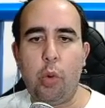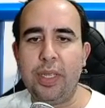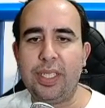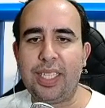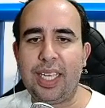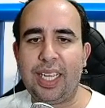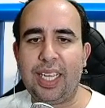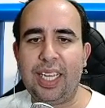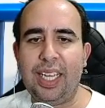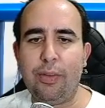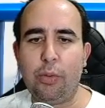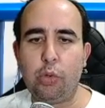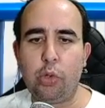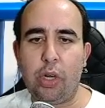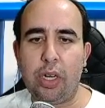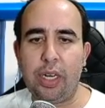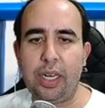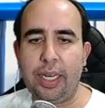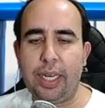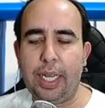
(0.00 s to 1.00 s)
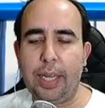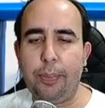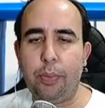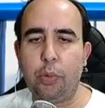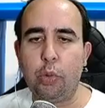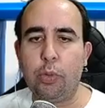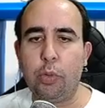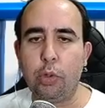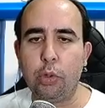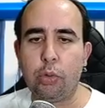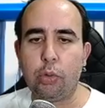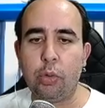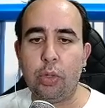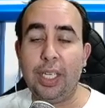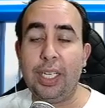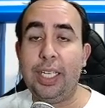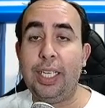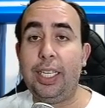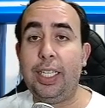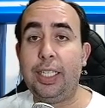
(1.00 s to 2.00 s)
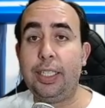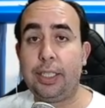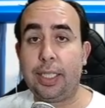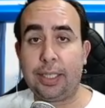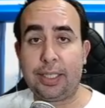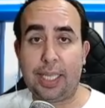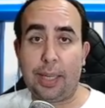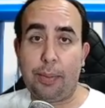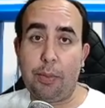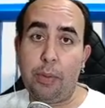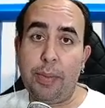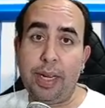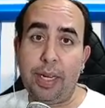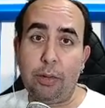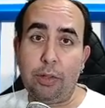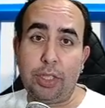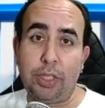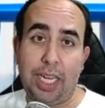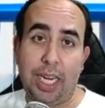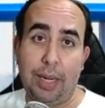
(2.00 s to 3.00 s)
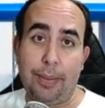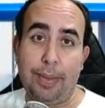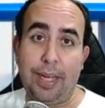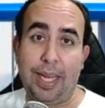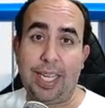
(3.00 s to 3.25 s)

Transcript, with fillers: começar aqui, vou jogar em equipe tumulto e já sabe como é que é o esquema.